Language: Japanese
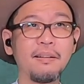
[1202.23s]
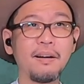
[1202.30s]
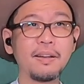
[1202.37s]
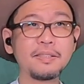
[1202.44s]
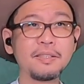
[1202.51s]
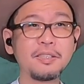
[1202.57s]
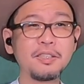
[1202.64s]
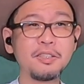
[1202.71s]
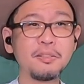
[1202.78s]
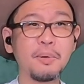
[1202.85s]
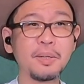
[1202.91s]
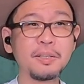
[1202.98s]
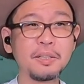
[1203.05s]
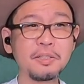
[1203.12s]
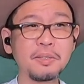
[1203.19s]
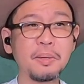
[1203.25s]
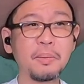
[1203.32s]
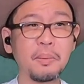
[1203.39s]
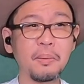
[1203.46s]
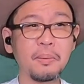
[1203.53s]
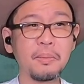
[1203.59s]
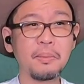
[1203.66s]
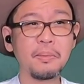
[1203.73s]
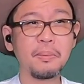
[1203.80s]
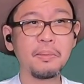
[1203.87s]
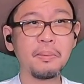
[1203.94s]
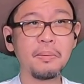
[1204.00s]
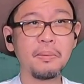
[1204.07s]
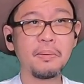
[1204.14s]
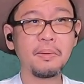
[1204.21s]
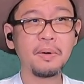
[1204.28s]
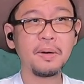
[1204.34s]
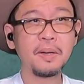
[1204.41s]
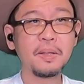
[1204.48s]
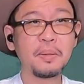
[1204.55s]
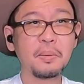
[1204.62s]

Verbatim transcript: あっちに渡したの綾